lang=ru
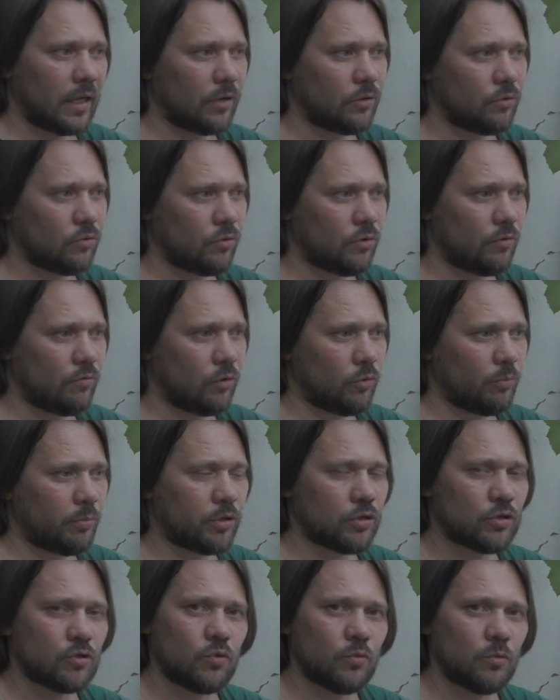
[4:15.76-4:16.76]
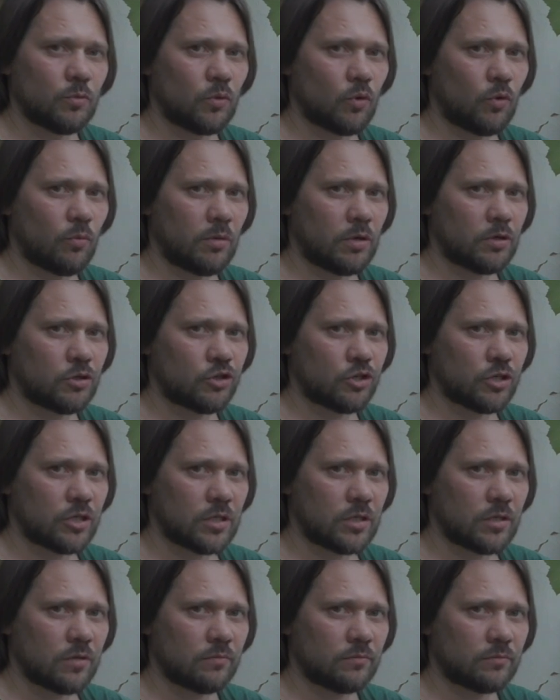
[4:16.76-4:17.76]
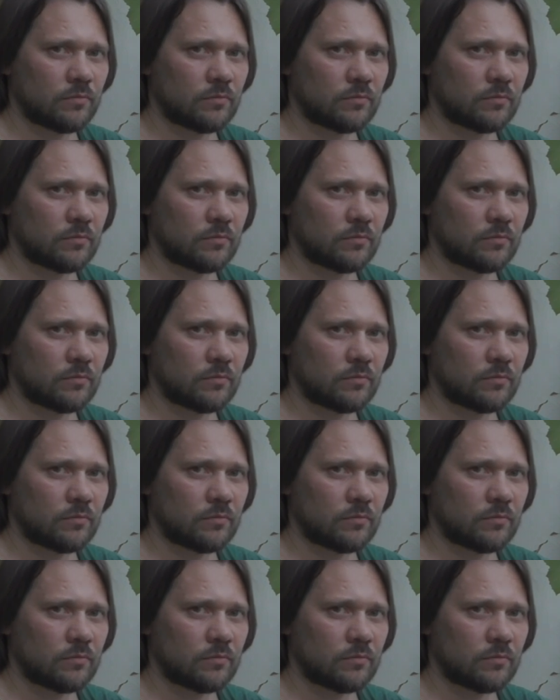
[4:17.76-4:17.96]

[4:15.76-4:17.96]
который вел преступный образ жизни.